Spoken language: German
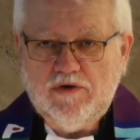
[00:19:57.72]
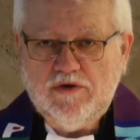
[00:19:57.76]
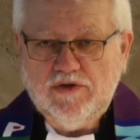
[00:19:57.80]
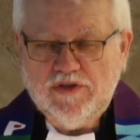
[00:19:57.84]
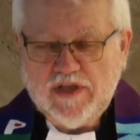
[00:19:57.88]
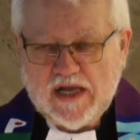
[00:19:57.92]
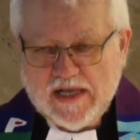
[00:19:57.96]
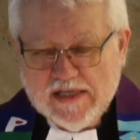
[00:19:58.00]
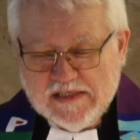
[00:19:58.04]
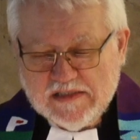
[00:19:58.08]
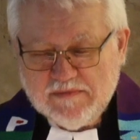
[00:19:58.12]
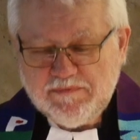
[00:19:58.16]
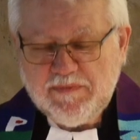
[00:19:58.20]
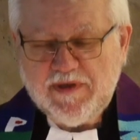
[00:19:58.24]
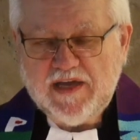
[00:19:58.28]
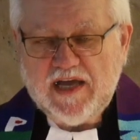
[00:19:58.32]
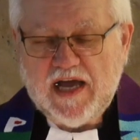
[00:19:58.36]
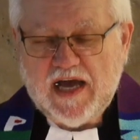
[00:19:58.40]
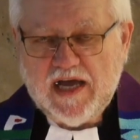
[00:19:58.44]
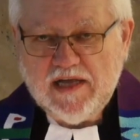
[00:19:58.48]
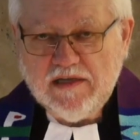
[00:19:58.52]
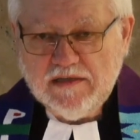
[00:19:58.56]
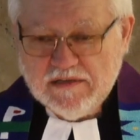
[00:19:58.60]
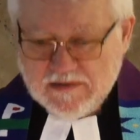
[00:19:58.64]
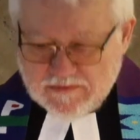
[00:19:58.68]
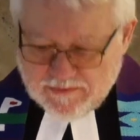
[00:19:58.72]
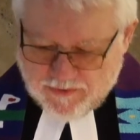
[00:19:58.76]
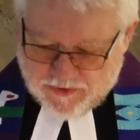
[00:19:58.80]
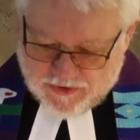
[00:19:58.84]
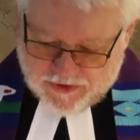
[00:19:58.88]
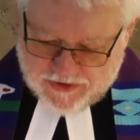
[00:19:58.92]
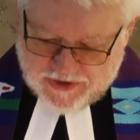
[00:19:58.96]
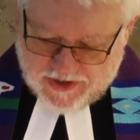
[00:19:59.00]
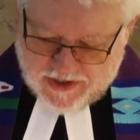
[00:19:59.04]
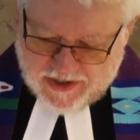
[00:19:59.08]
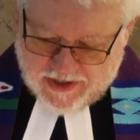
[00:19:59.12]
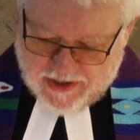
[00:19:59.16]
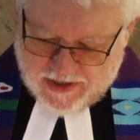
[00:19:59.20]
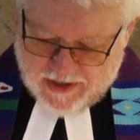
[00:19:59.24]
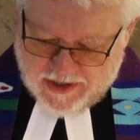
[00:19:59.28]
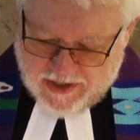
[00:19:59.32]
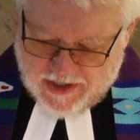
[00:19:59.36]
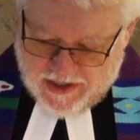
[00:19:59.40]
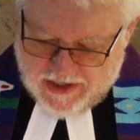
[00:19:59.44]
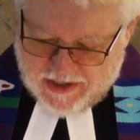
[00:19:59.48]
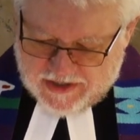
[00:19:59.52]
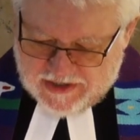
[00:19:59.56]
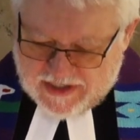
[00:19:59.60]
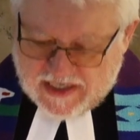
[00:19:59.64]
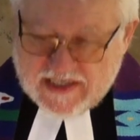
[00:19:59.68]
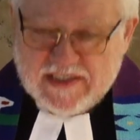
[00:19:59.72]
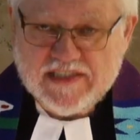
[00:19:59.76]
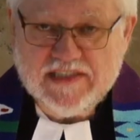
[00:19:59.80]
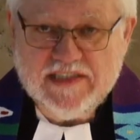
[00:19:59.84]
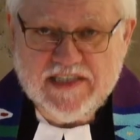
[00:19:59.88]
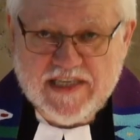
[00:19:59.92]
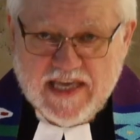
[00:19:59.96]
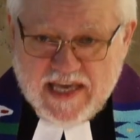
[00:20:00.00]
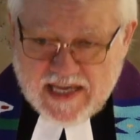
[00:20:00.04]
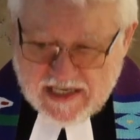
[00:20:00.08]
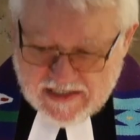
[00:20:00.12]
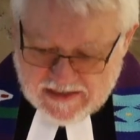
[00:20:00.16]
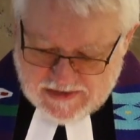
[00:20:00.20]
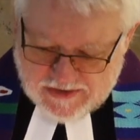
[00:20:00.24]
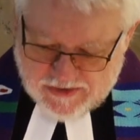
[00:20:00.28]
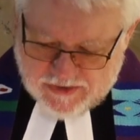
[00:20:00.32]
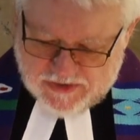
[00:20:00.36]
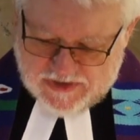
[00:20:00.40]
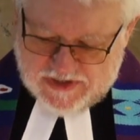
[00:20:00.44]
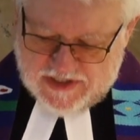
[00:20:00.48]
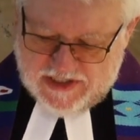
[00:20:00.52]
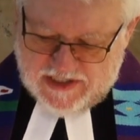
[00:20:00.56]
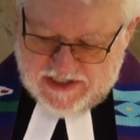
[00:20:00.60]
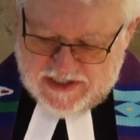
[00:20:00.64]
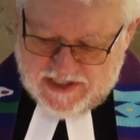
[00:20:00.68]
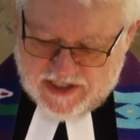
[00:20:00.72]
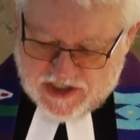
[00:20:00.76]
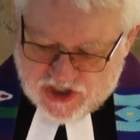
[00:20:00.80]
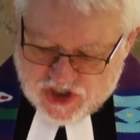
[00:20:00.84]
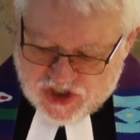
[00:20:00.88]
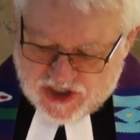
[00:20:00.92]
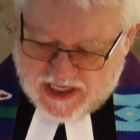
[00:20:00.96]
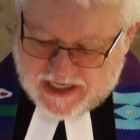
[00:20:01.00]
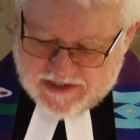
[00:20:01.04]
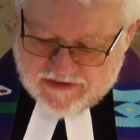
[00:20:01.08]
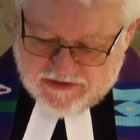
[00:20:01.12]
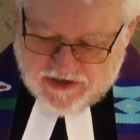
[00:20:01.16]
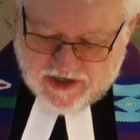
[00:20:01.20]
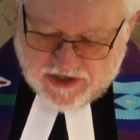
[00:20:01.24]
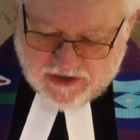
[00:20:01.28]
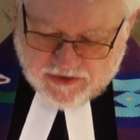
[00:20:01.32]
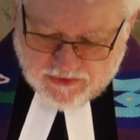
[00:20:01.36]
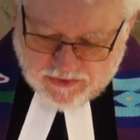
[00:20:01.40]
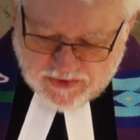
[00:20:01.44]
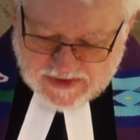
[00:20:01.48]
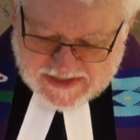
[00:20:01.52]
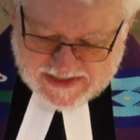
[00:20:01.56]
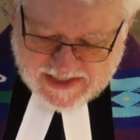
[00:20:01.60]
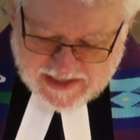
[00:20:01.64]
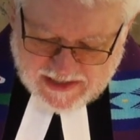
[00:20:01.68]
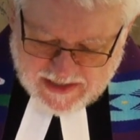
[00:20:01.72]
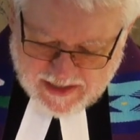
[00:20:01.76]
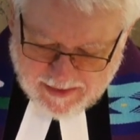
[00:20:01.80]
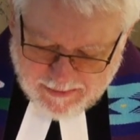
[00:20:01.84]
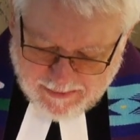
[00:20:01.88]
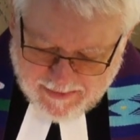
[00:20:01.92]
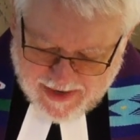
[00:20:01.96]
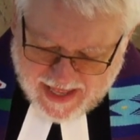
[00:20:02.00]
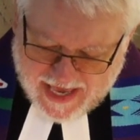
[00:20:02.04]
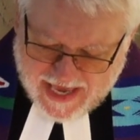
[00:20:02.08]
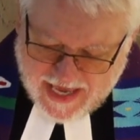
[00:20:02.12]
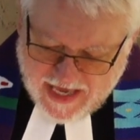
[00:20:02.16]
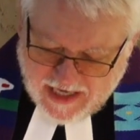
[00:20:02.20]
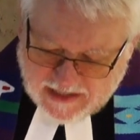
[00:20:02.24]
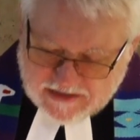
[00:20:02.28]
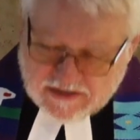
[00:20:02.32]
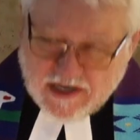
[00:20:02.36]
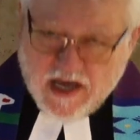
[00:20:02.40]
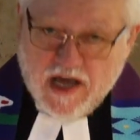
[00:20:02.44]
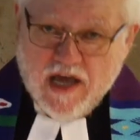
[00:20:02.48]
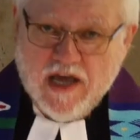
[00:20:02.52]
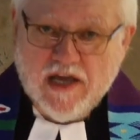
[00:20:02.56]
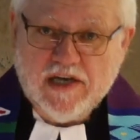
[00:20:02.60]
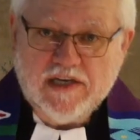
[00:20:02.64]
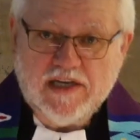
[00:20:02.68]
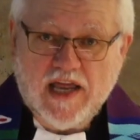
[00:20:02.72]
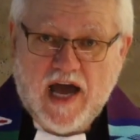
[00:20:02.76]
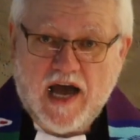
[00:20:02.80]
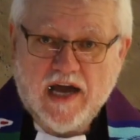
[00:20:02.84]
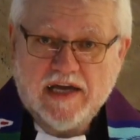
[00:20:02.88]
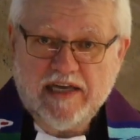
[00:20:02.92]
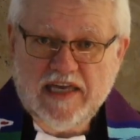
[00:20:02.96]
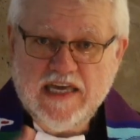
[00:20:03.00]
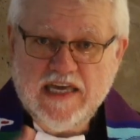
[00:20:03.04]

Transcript: Und als bekannt wurde, dass Jesus sich der Stadt Jerusalem nähert, da